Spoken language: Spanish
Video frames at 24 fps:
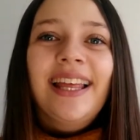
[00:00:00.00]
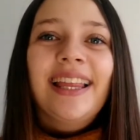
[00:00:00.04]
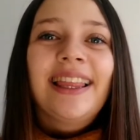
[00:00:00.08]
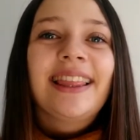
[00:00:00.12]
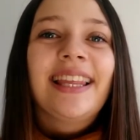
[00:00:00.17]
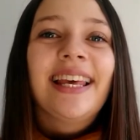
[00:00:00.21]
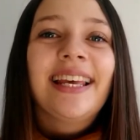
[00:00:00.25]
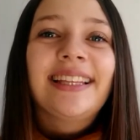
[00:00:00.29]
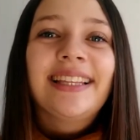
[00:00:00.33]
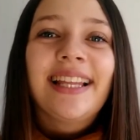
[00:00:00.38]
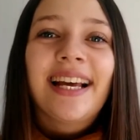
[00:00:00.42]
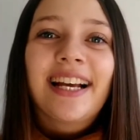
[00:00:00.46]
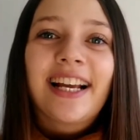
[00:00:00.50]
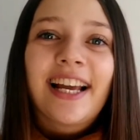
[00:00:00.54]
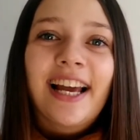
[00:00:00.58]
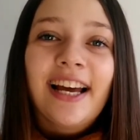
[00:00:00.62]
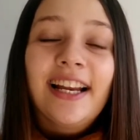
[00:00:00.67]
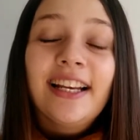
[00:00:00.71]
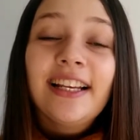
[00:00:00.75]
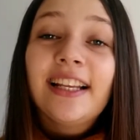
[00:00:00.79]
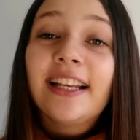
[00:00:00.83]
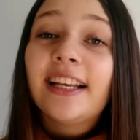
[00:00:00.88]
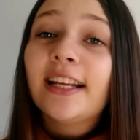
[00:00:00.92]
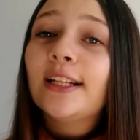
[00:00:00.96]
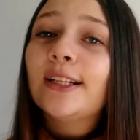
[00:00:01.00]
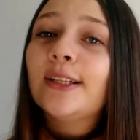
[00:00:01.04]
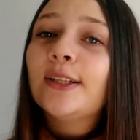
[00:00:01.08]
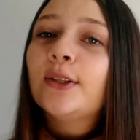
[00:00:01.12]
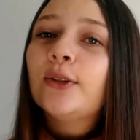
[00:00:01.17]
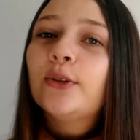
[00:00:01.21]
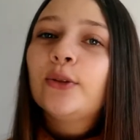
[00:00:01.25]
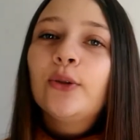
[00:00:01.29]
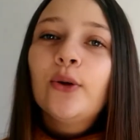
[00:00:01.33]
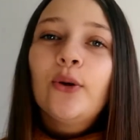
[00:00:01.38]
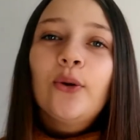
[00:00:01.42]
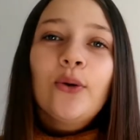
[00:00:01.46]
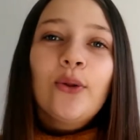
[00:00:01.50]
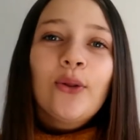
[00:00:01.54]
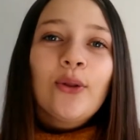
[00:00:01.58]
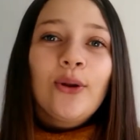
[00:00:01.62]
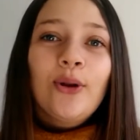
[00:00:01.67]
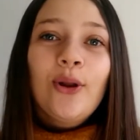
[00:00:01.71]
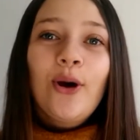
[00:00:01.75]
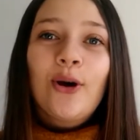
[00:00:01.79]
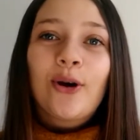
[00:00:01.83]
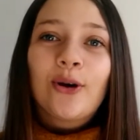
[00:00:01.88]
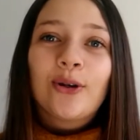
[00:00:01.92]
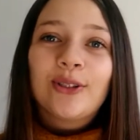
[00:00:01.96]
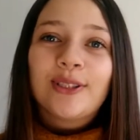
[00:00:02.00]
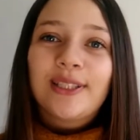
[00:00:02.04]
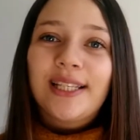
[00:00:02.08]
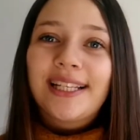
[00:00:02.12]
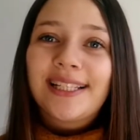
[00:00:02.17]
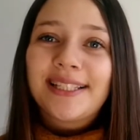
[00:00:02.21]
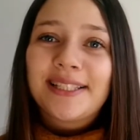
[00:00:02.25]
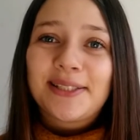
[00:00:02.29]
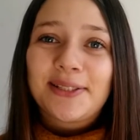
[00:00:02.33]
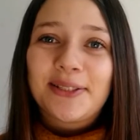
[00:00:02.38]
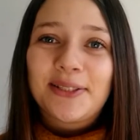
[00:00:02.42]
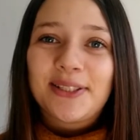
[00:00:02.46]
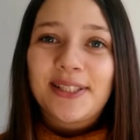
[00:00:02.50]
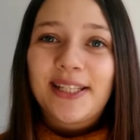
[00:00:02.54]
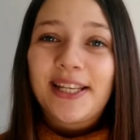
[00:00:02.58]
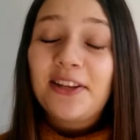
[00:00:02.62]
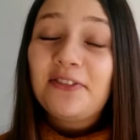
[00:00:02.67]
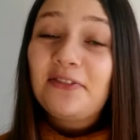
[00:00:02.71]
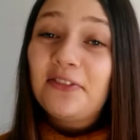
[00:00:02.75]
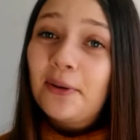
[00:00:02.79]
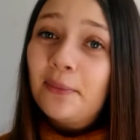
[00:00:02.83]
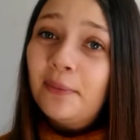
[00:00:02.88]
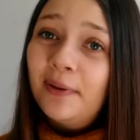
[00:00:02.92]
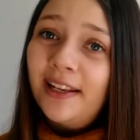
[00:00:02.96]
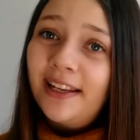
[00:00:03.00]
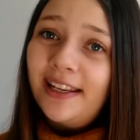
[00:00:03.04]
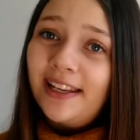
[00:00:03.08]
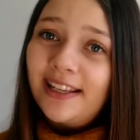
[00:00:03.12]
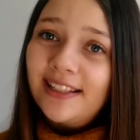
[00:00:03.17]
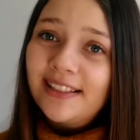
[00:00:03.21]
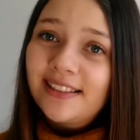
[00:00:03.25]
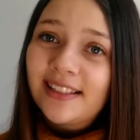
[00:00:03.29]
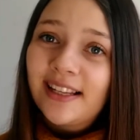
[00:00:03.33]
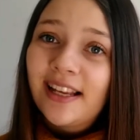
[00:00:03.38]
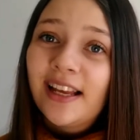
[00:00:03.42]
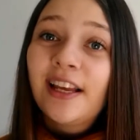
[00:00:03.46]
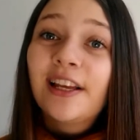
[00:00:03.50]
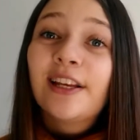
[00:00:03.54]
destacar que todos los contextos y familias